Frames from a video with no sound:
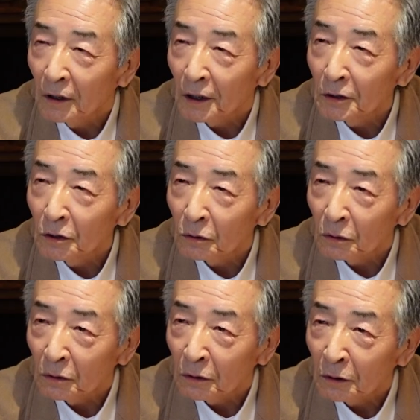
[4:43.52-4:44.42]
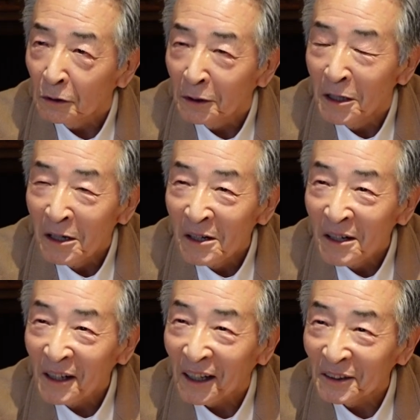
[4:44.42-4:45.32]
健城と
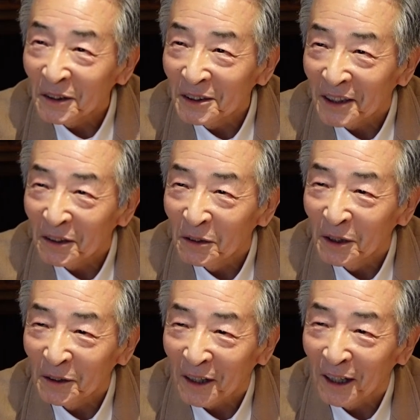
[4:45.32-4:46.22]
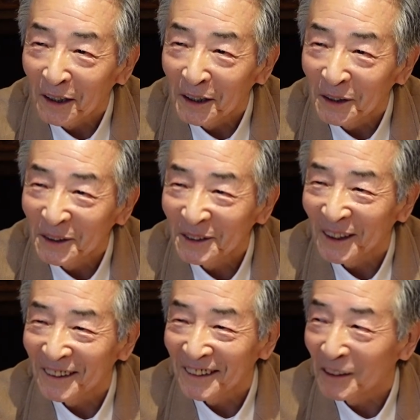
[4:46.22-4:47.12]
あの塚公平の関係こそ
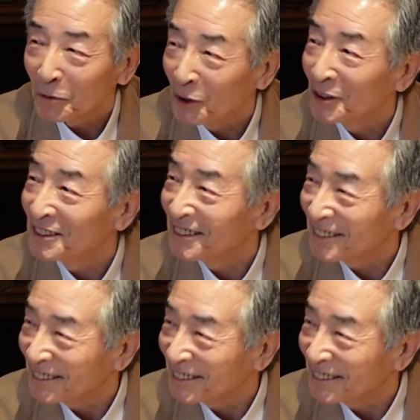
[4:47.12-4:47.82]
あれだよねプロレスです